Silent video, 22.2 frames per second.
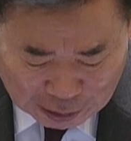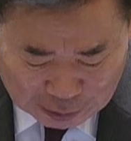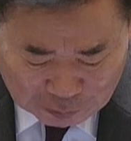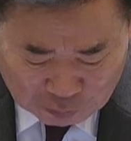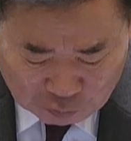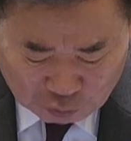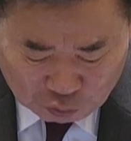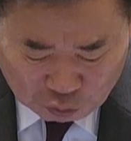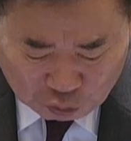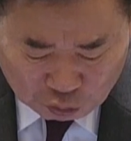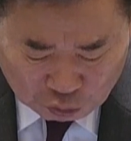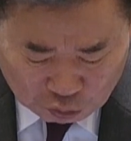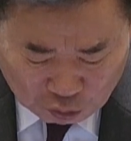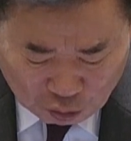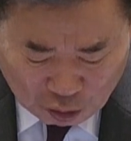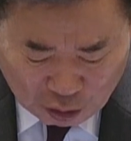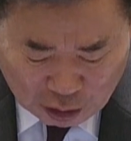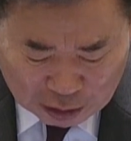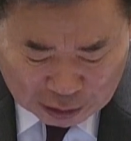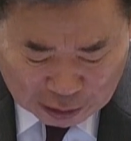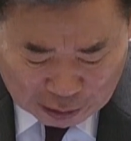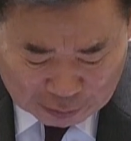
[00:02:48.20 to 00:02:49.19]
행사할
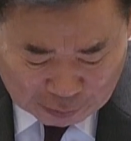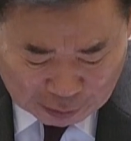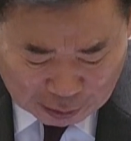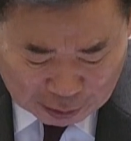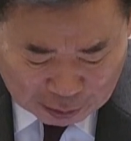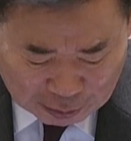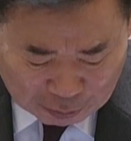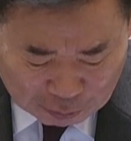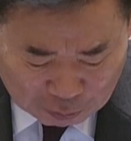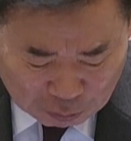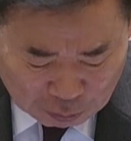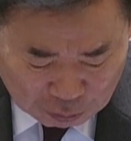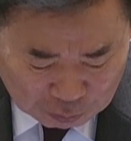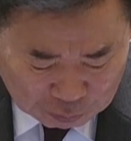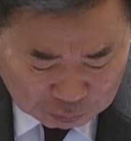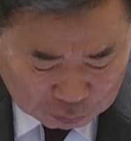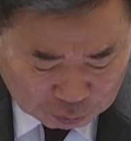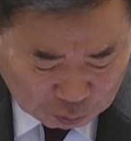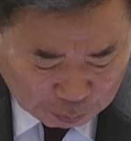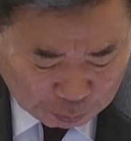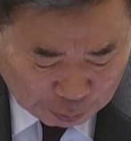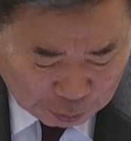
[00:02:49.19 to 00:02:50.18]
가능성을 전면 차단하는
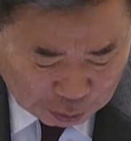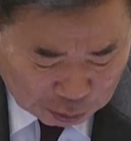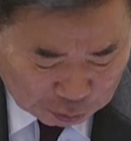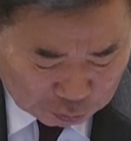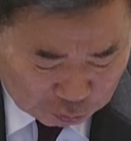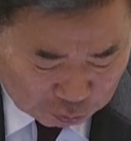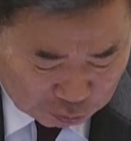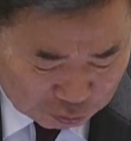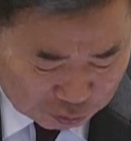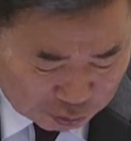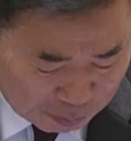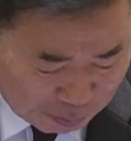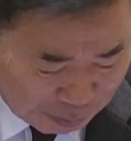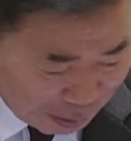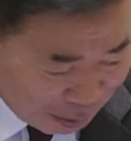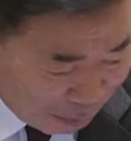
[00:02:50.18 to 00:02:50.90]
것이 골자입니다.